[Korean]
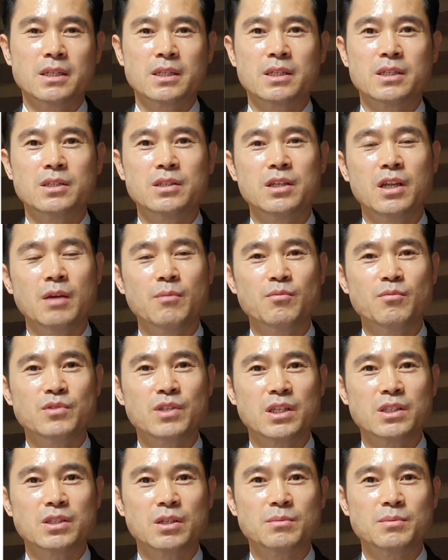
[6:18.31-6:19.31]
그들의
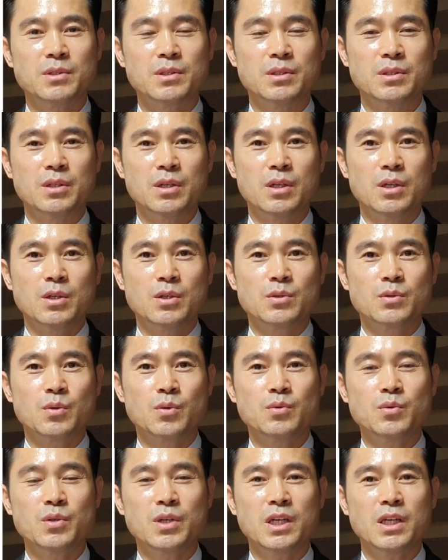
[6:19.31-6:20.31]
문제점은
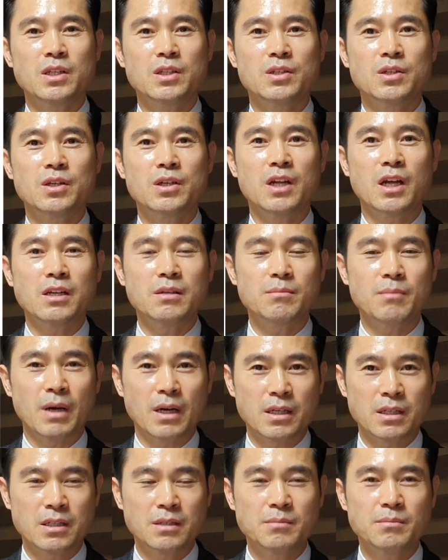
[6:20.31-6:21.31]
소득이 늘어나는
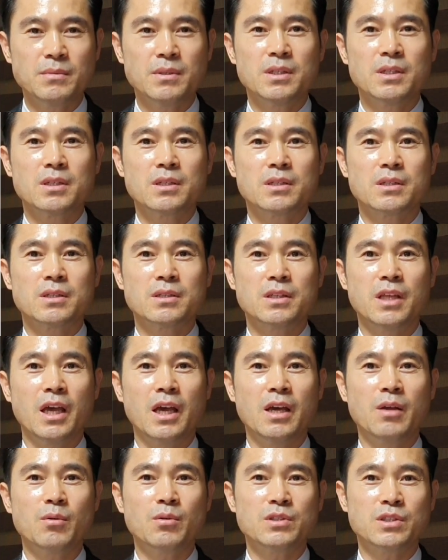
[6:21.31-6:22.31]
만큼
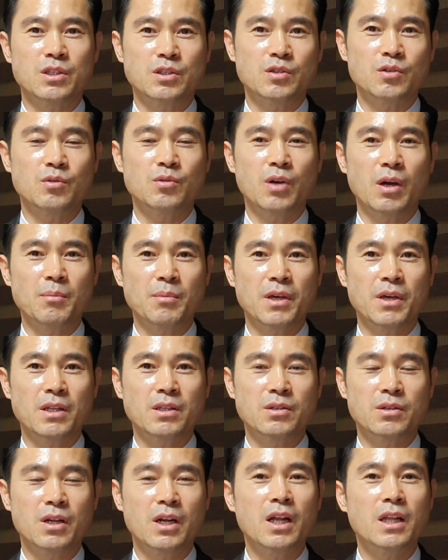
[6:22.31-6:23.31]
그대로 지출도 함께
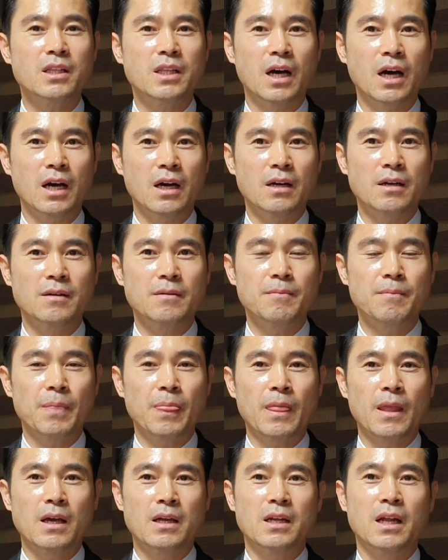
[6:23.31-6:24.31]
늘어난다.
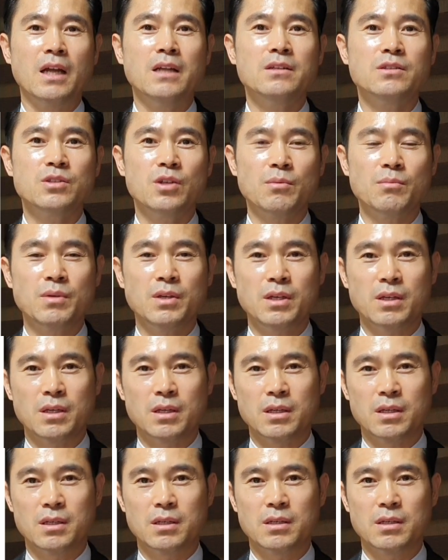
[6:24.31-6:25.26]
라는 점이